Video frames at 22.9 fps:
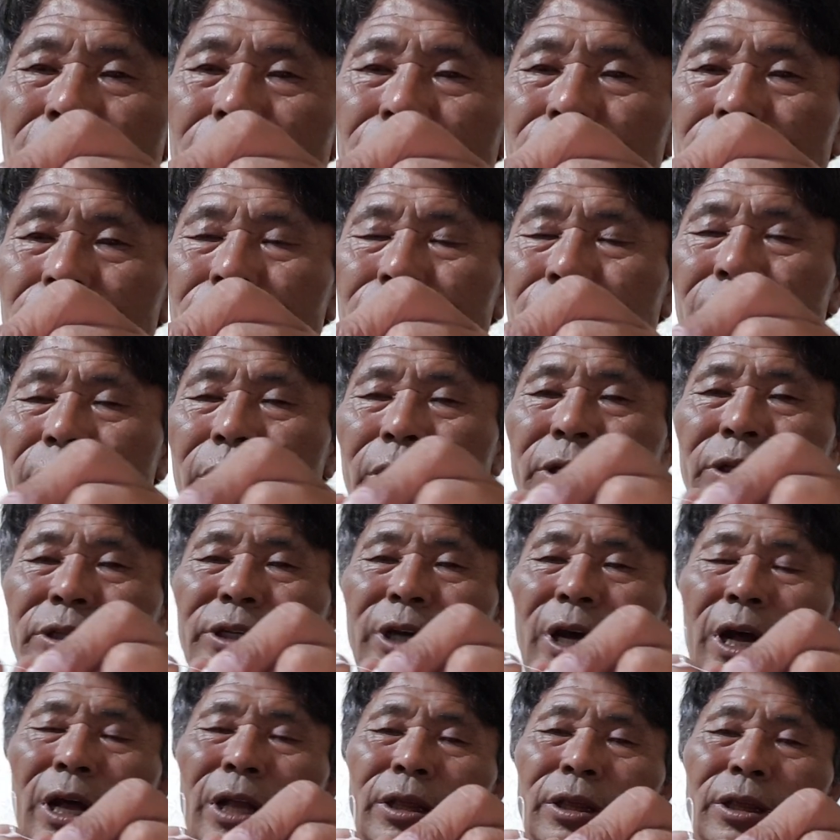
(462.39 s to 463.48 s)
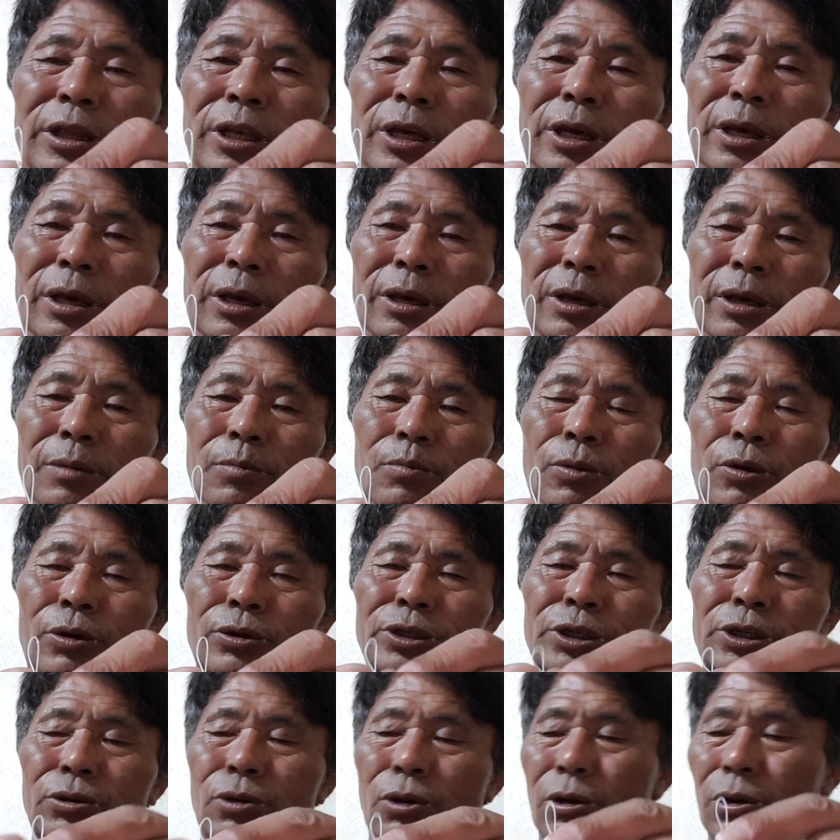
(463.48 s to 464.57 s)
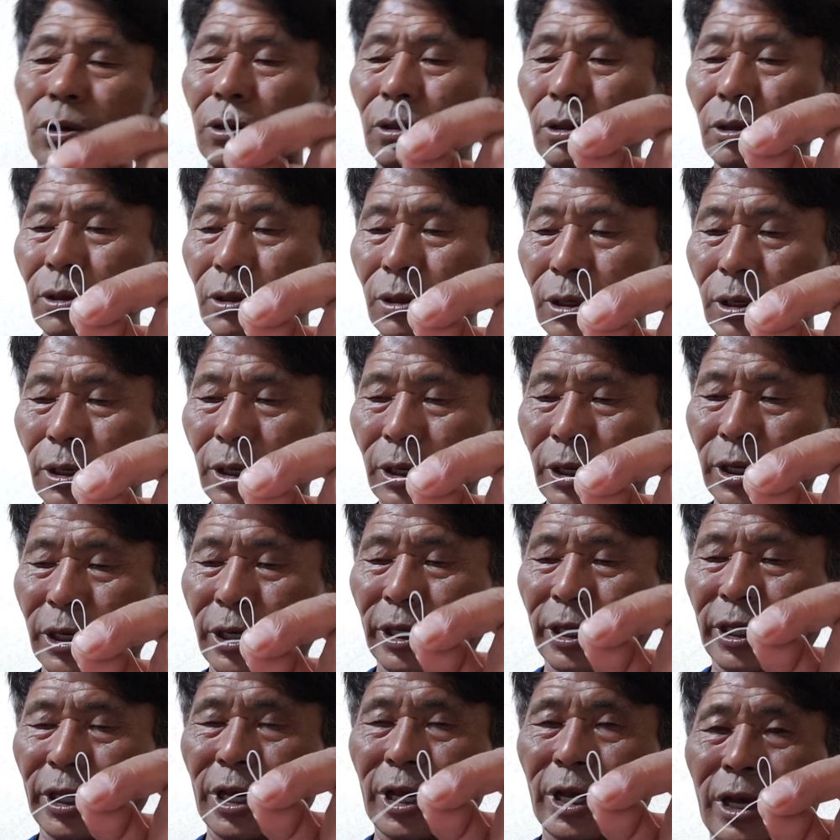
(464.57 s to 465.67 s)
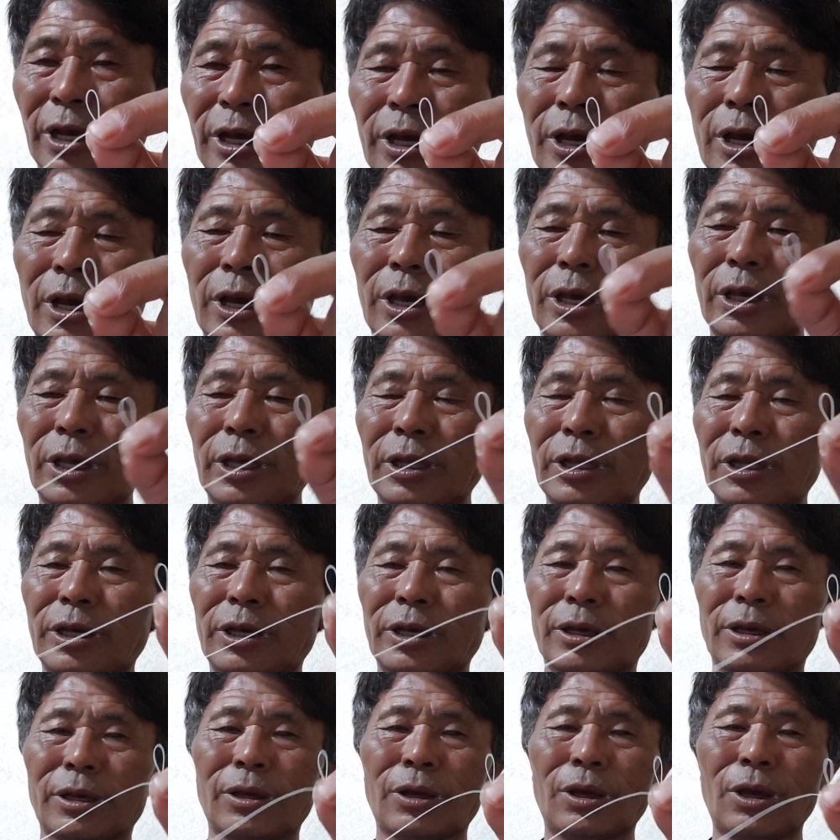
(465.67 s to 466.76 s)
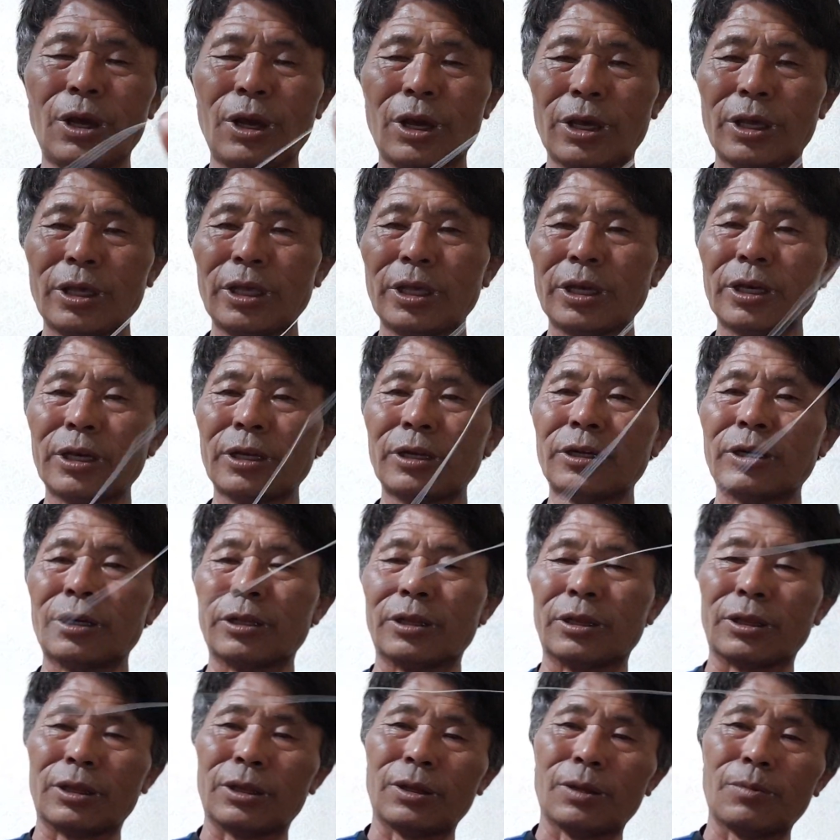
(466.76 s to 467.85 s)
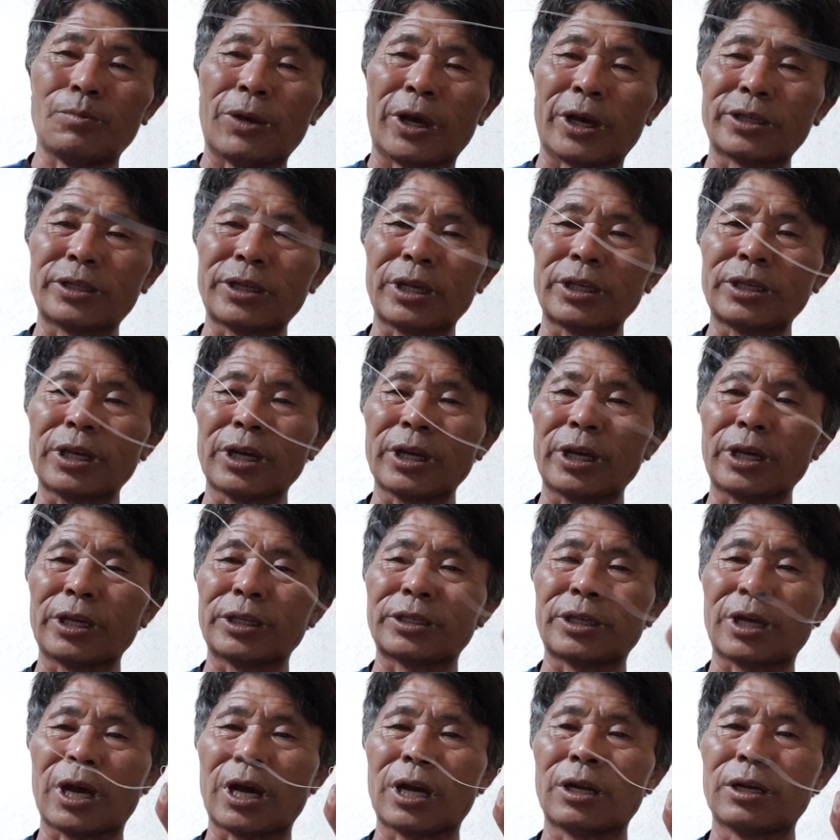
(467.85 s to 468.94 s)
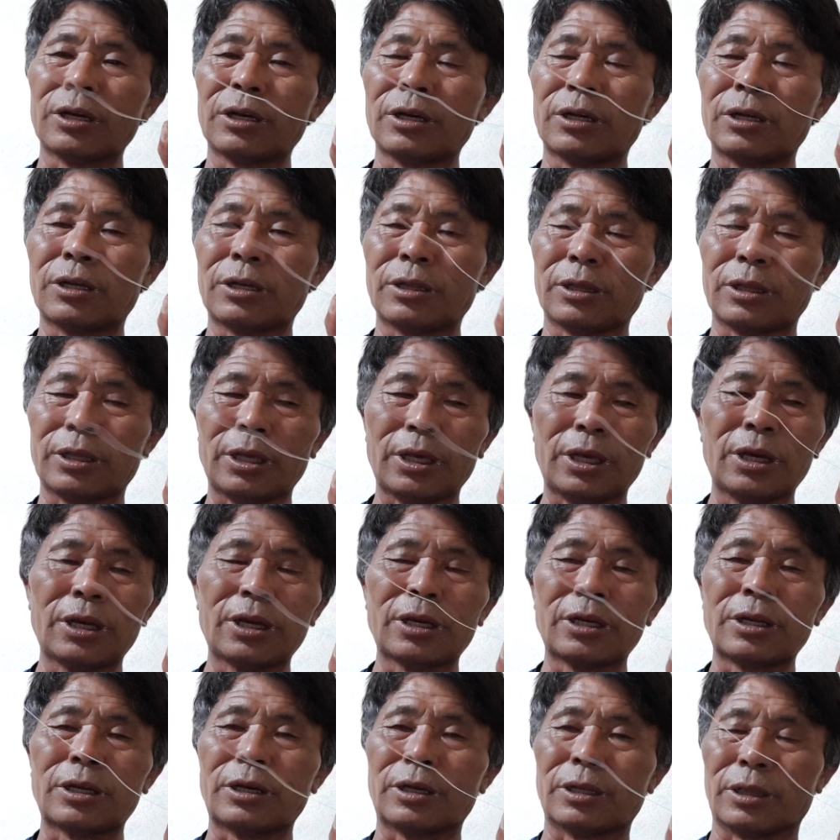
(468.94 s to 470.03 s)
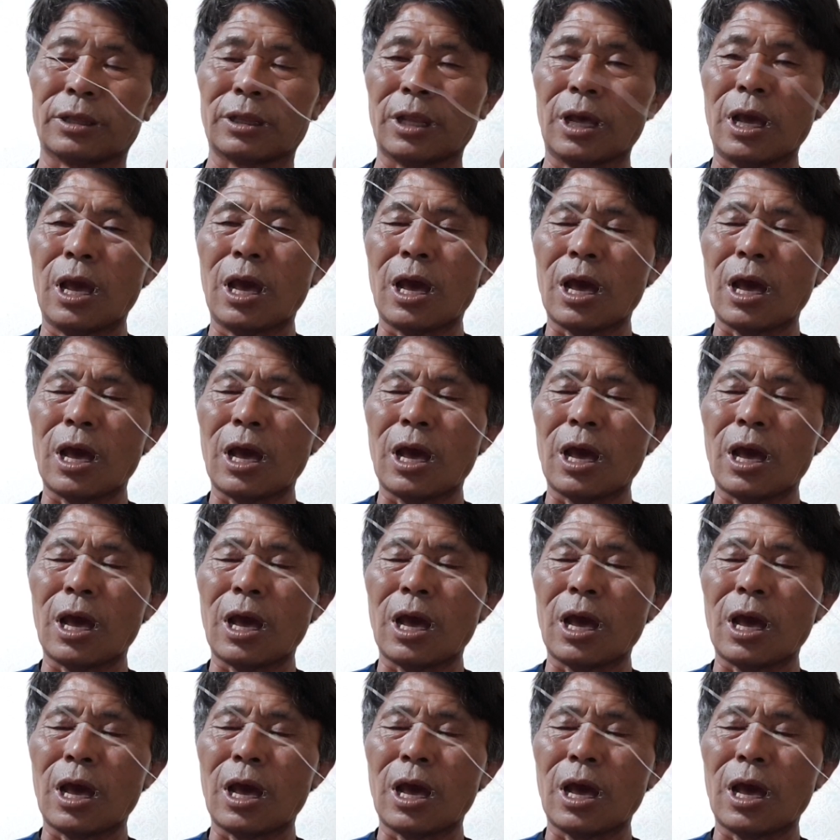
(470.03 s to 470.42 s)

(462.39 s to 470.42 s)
여러분들 잔디 보시고 그렇게 이, 이거는 백사장에서 하는 거는 이거는